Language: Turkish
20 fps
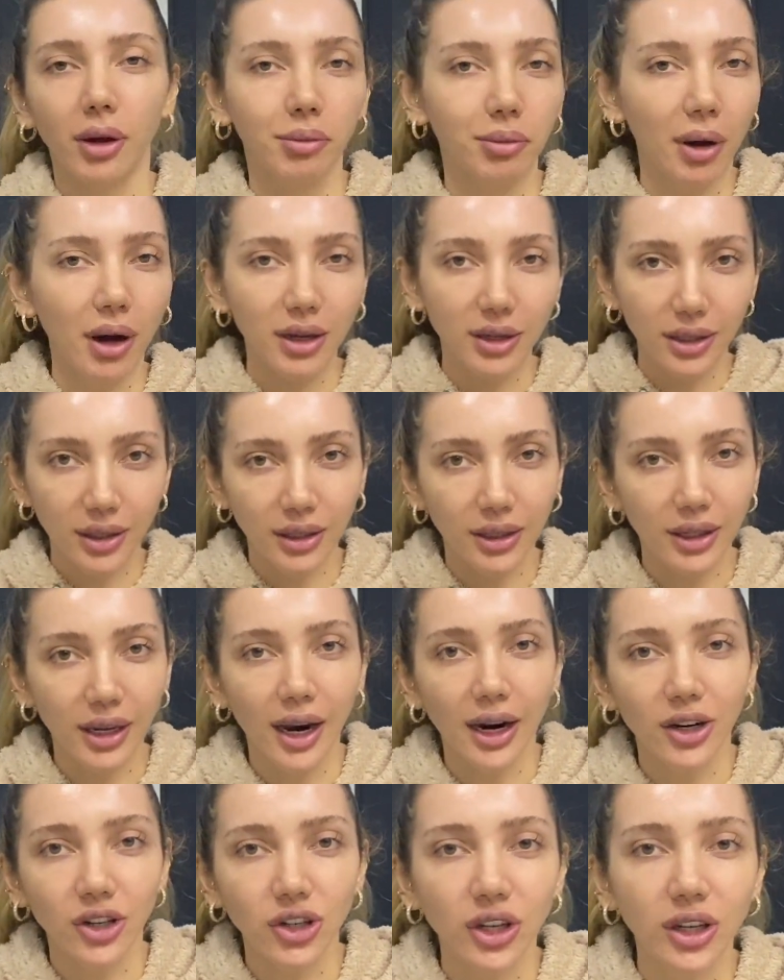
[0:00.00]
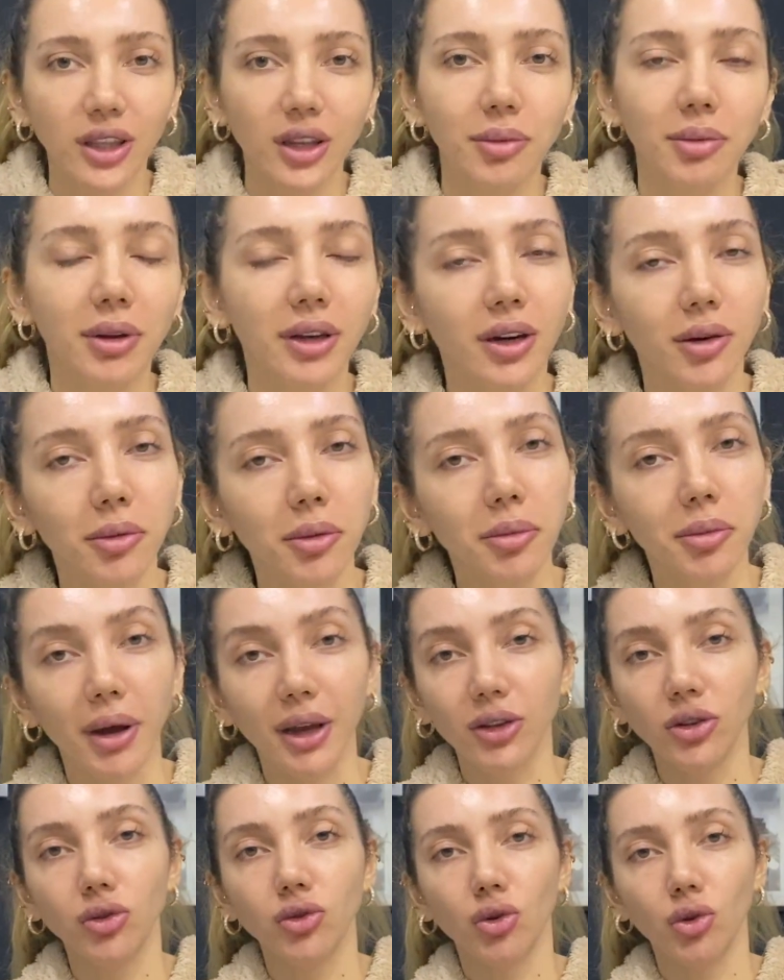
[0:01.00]
Yani bazıları tercih edebilir ama
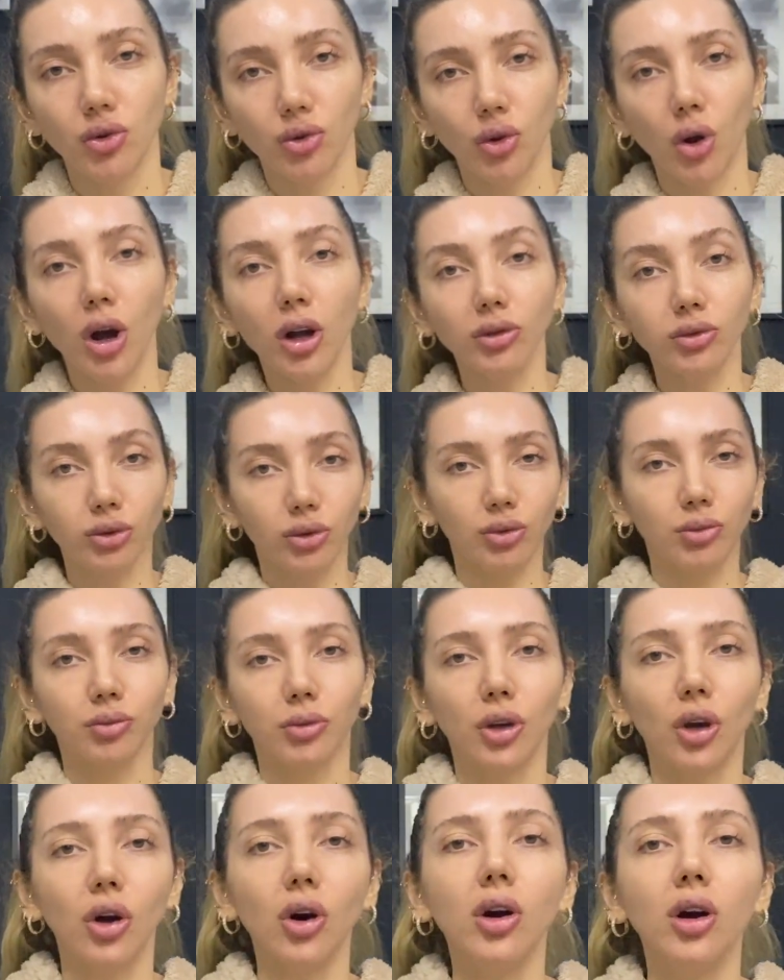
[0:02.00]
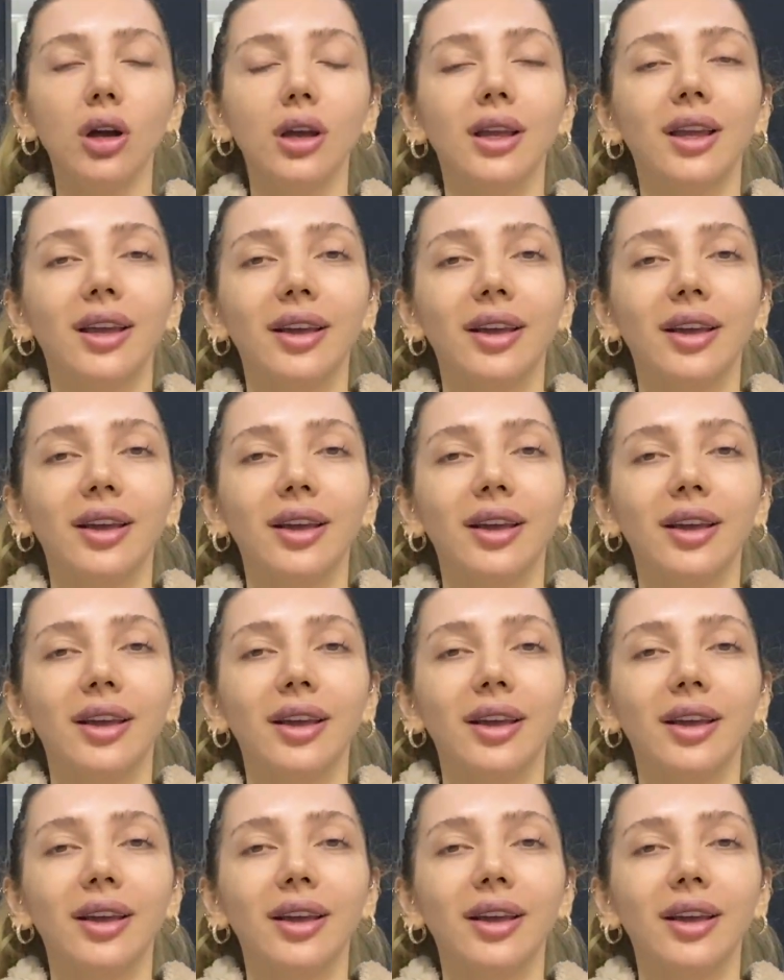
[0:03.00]
bence çok doğal durmuyor.